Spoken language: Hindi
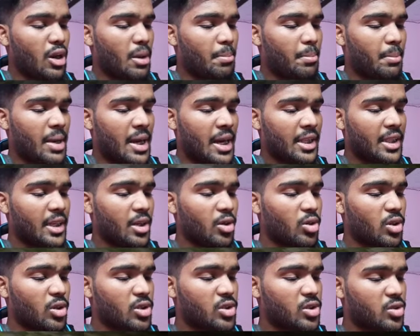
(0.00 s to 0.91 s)
उन्हें मार दिया
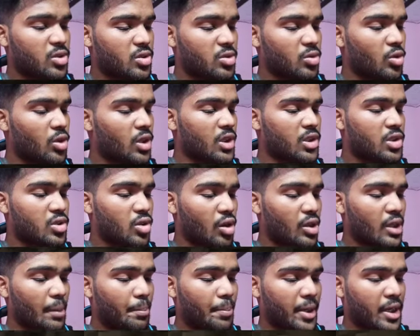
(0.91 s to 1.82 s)
उनका उनका
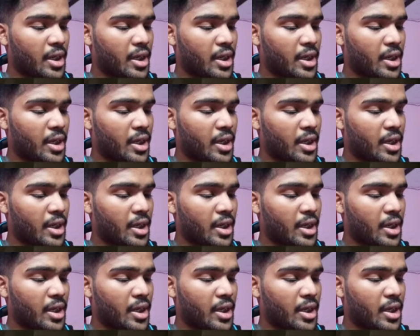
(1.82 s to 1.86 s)
सौदा